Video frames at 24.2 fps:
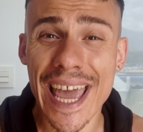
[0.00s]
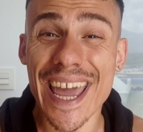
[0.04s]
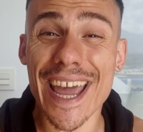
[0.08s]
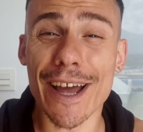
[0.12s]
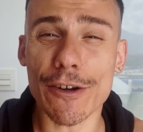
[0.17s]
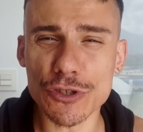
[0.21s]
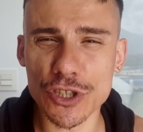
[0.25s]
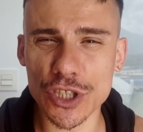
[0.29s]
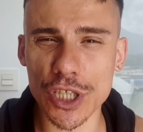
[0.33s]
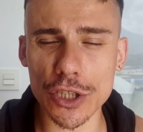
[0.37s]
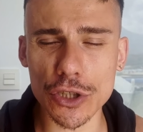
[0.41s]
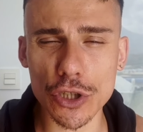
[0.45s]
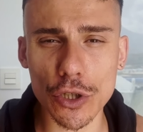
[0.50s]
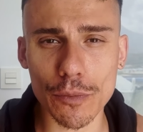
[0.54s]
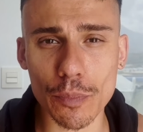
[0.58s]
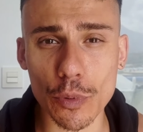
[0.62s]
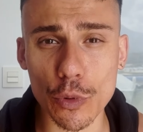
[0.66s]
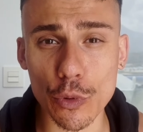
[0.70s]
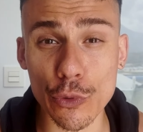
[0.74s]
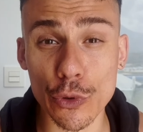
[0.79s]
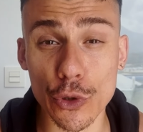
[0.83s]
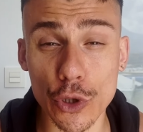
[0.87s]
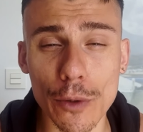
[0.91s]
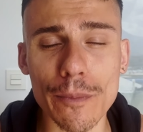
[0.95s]
e a un certo
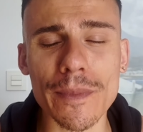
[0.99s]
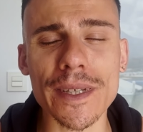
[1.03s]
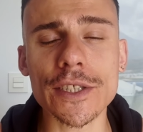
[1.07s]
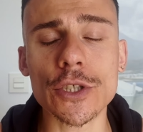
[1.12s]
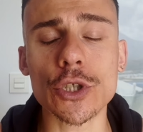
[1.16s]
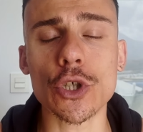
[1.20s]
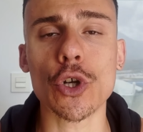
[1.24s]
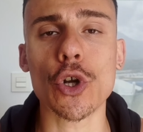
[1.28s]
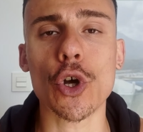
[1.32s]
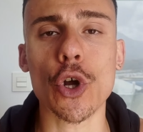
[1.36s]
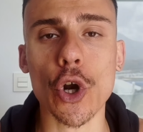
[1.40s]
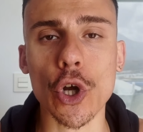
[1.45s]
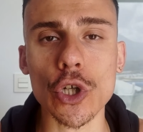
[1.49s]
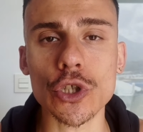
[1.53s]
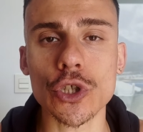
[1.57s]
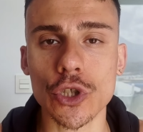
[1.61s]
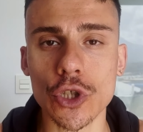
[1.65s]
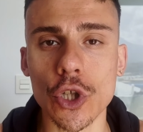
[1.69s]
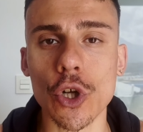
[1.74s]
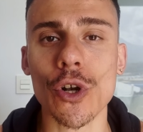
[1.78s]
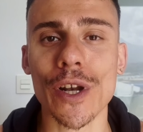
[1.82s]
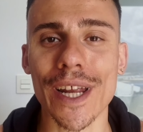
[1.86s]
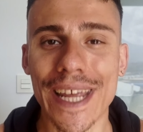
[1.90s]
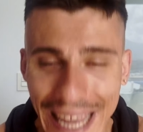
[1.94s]
punto mi sono
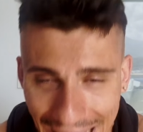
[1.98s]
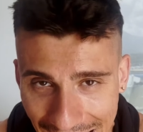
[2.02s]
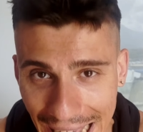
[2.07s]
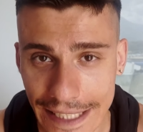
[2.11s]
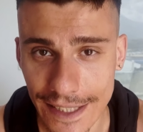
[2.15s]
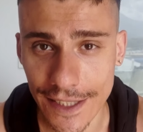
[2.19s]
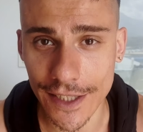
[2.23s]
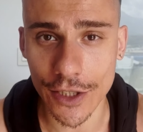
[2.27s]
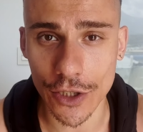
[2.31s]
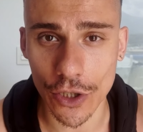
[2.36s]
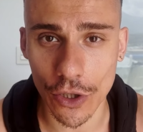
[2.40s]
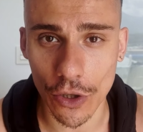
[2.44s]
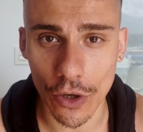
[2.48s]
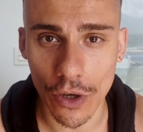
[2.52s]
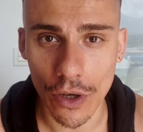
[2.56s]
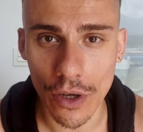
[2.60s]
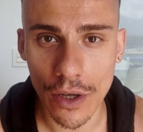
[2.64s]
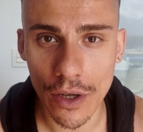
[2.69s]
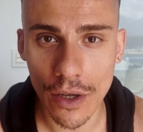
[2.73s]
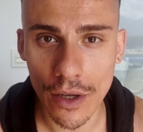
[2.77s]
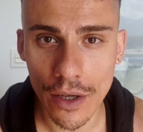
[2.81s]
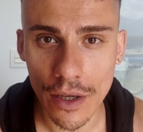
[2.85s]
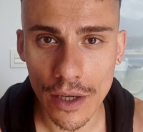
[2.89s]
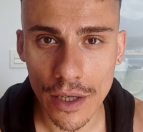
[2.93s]
rotto il cazzo
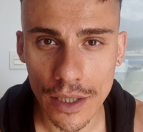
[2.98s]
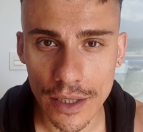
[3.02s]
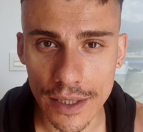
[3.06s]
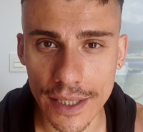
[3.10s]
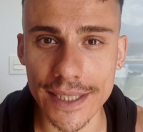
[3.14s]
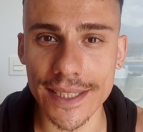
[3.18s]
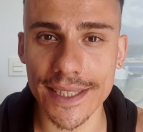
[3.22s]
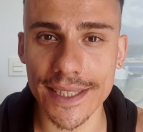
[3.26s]
di